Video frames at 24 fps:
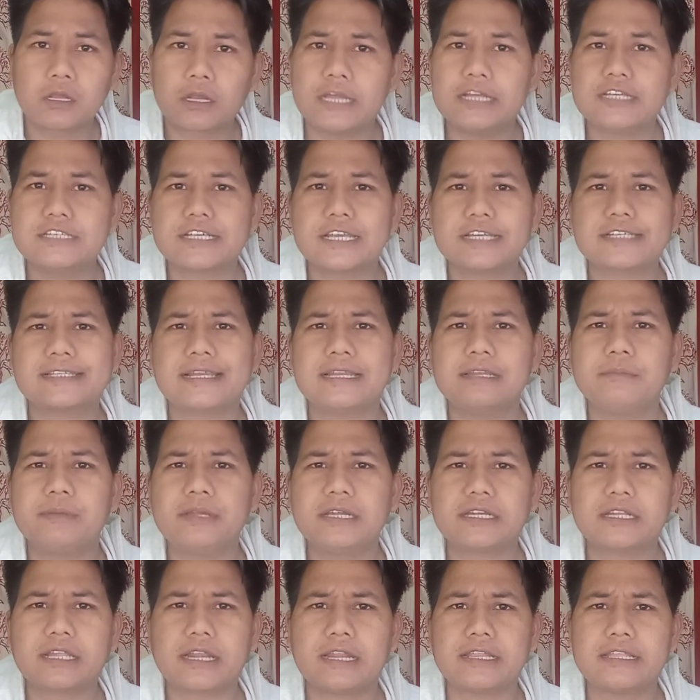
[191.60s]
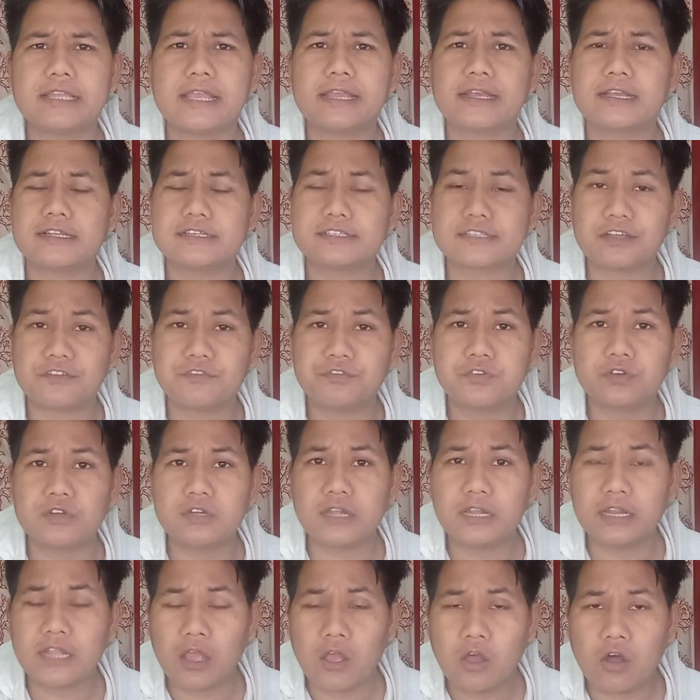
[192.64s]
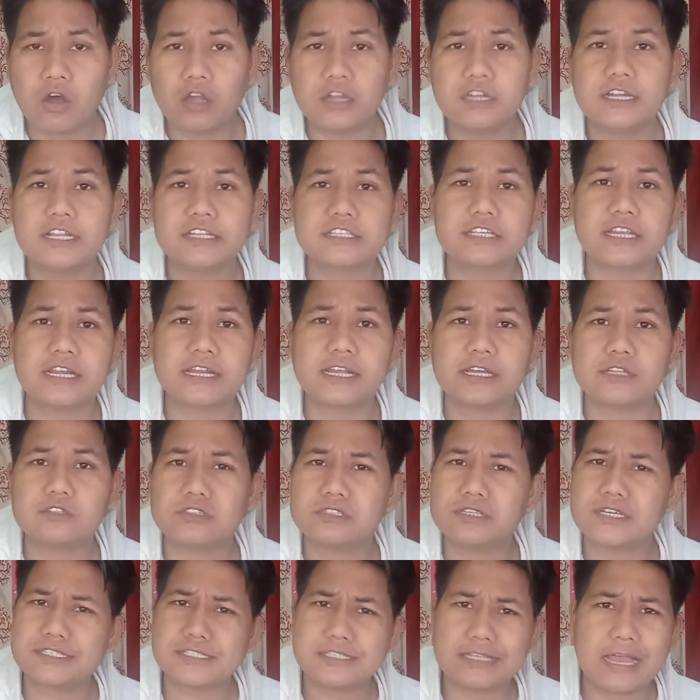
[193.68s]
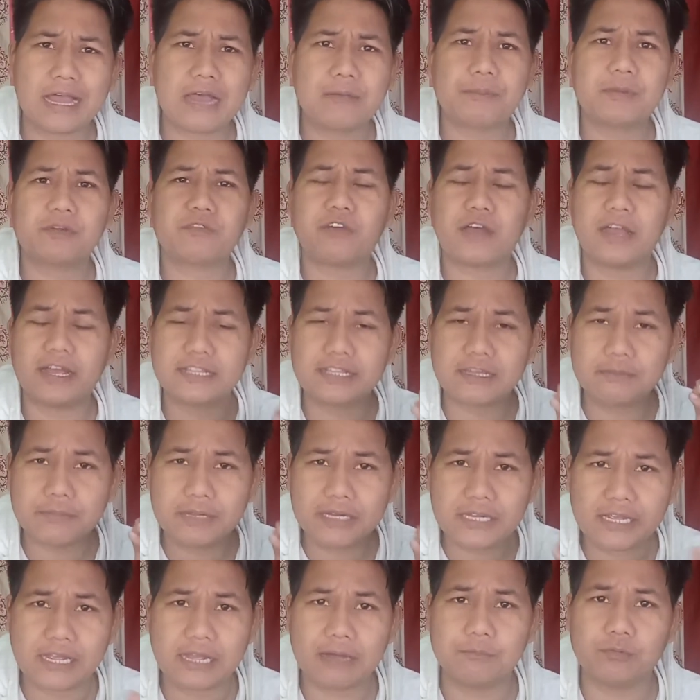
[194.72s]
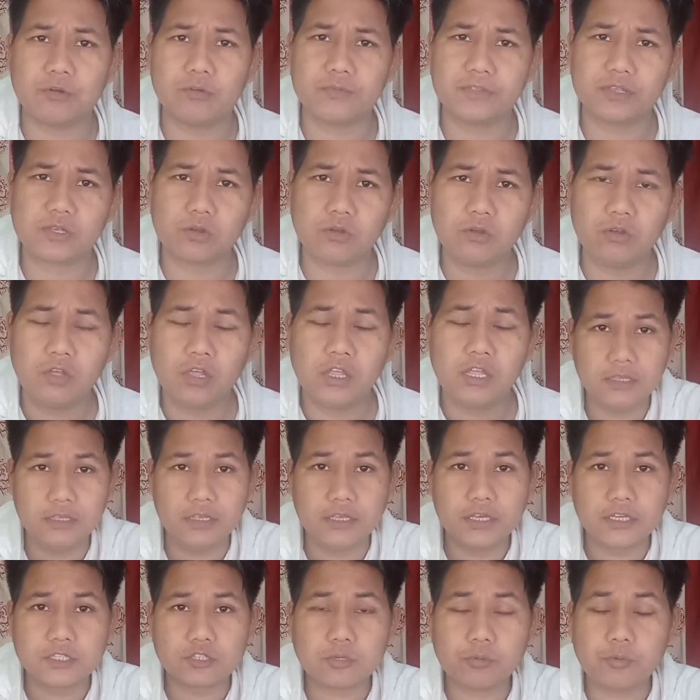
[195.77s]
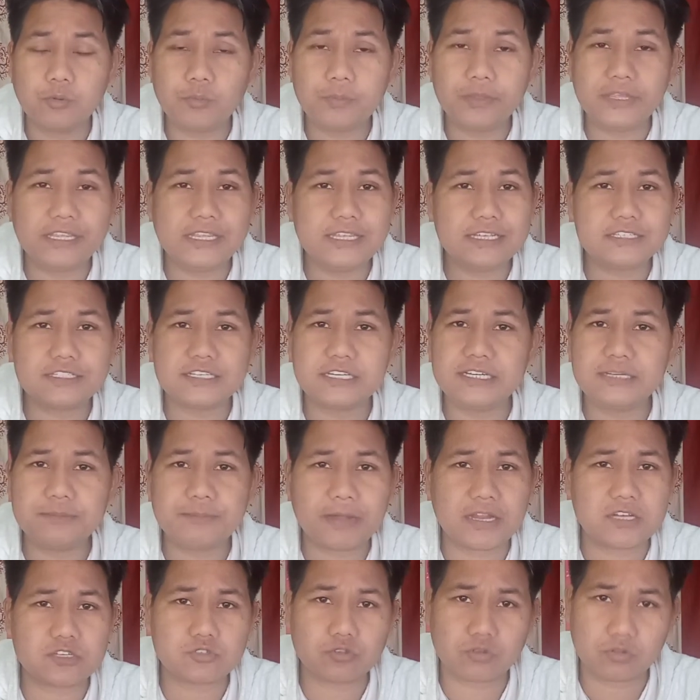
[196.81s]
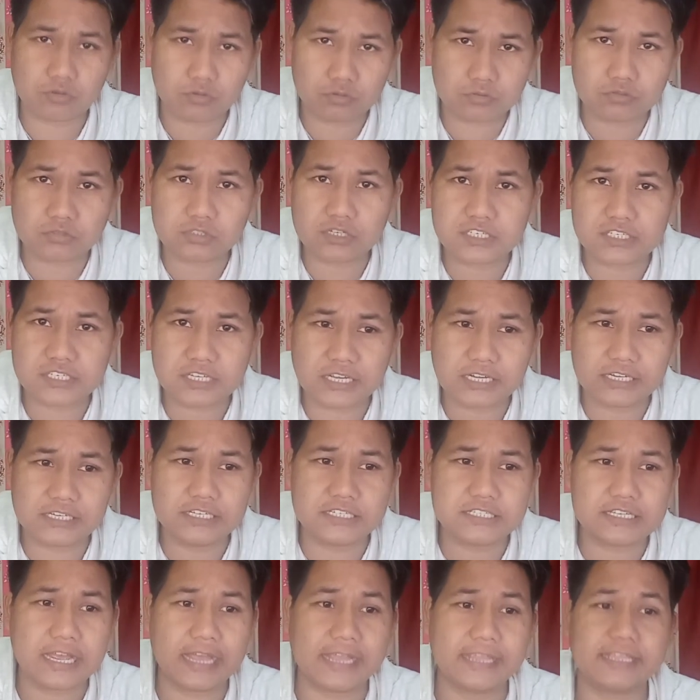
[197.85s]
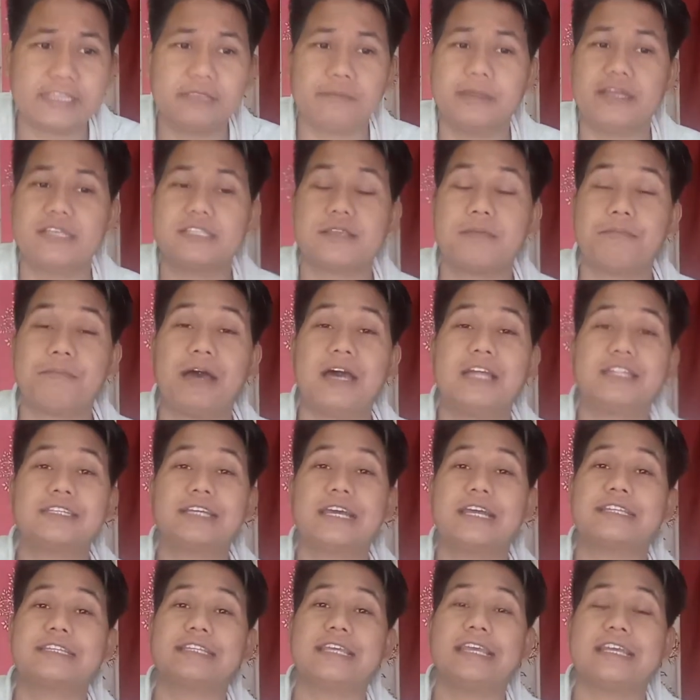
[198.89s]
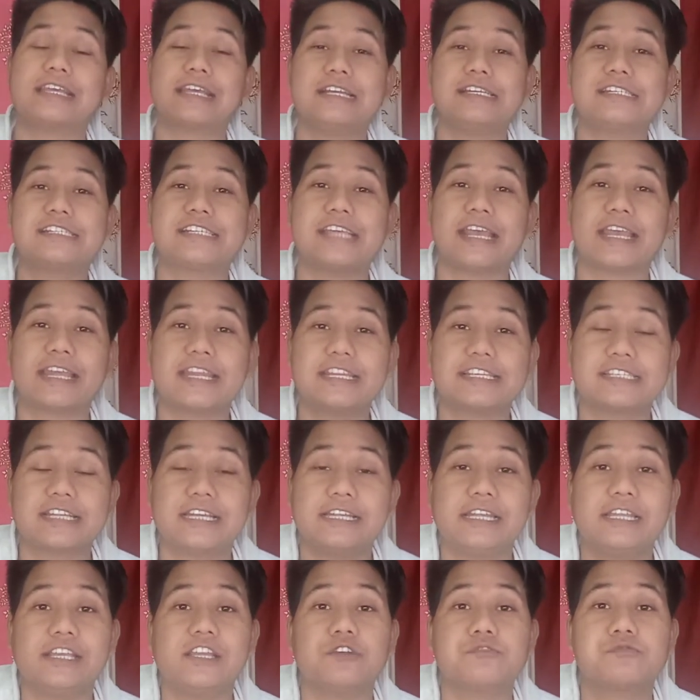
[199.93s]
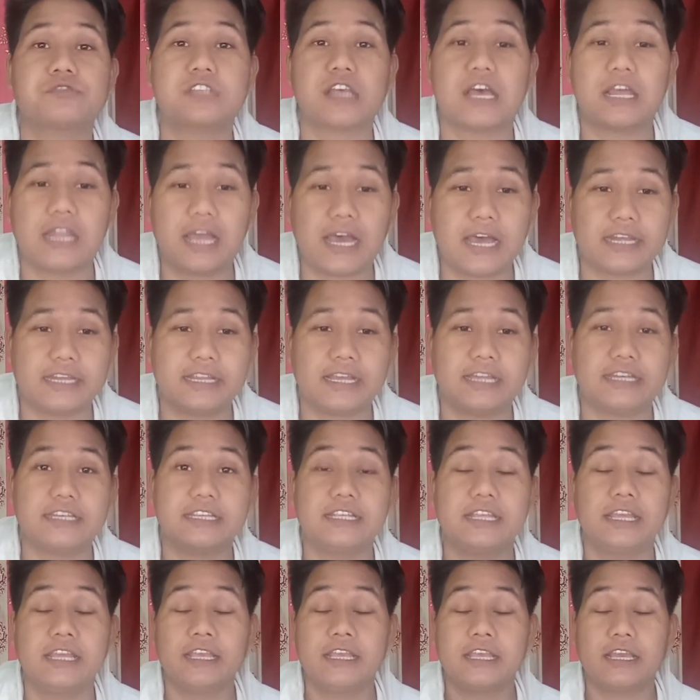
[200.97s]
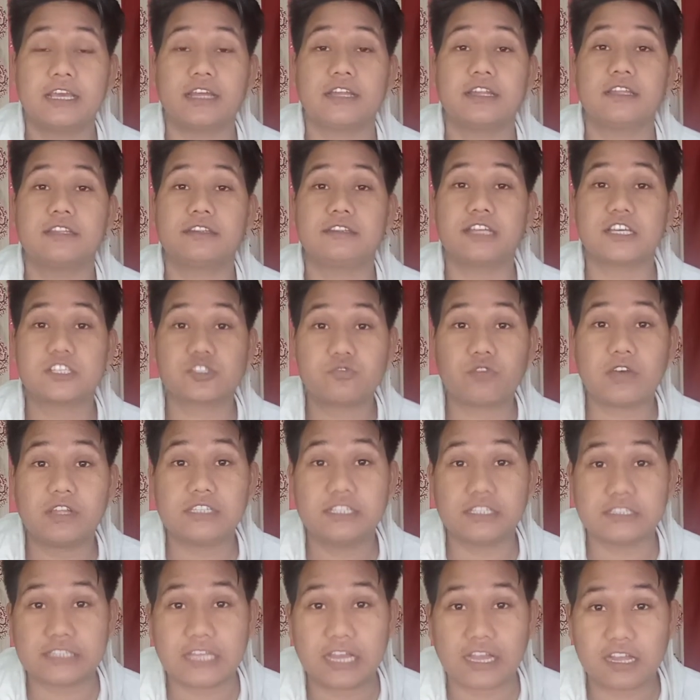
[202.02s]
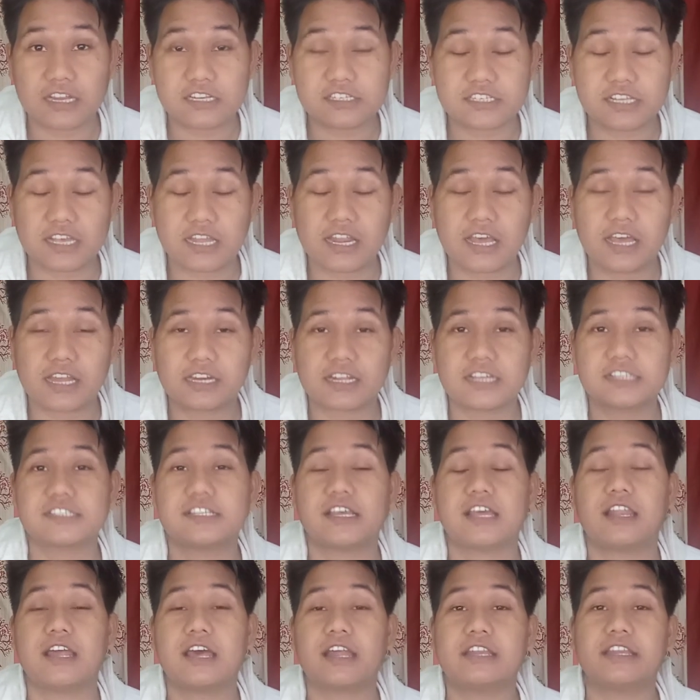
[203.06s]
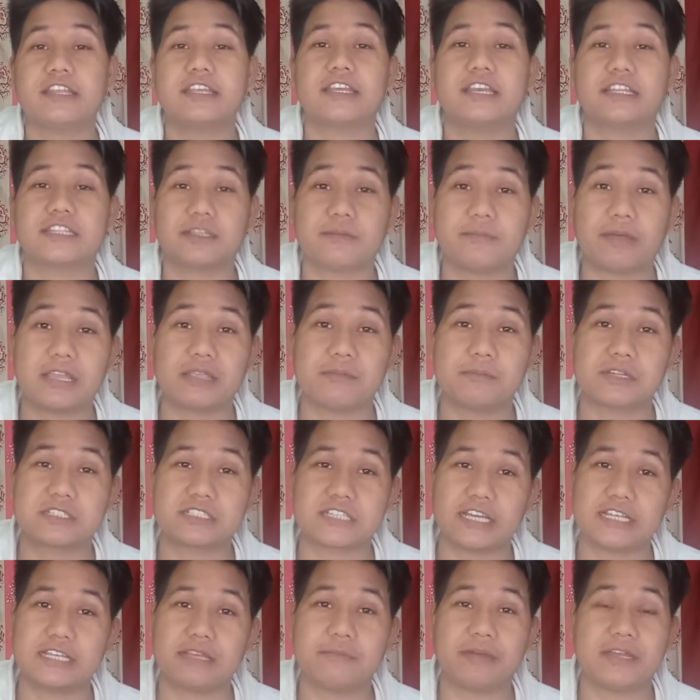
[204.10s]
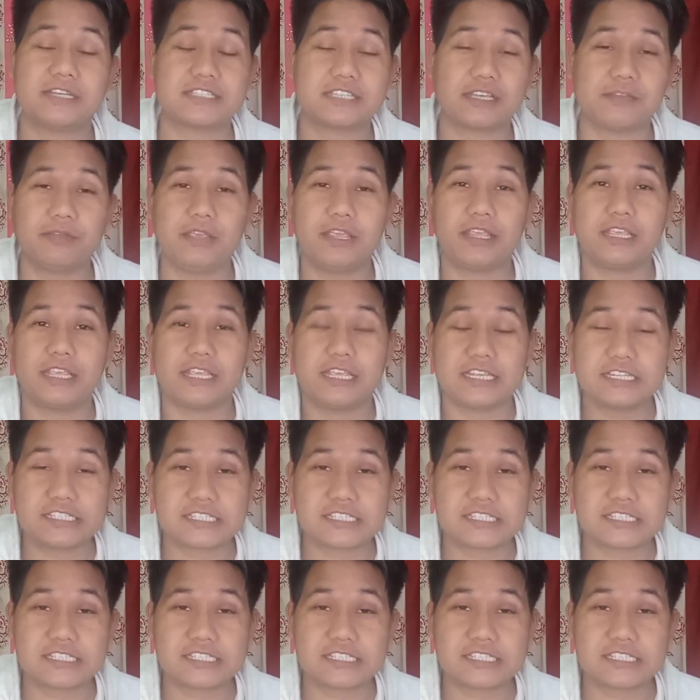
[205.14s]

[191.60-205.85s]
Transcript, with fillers: कई जगह सेलिब्रेट कराया जाएगा कई जगह फुल हॉलीडे चलेगा तो यस यहाँ पर फायदा मिलेगा मूवी को तो मूवी पाँच 500 करोड़ तो टच कर ही जाएगी भाई साहब बात करते हैं कल सेकंड संडे ऑफ सालार यानी दसवां दिन था कल सालार का सालार ने क्या तबाही मचाई है भाई साहब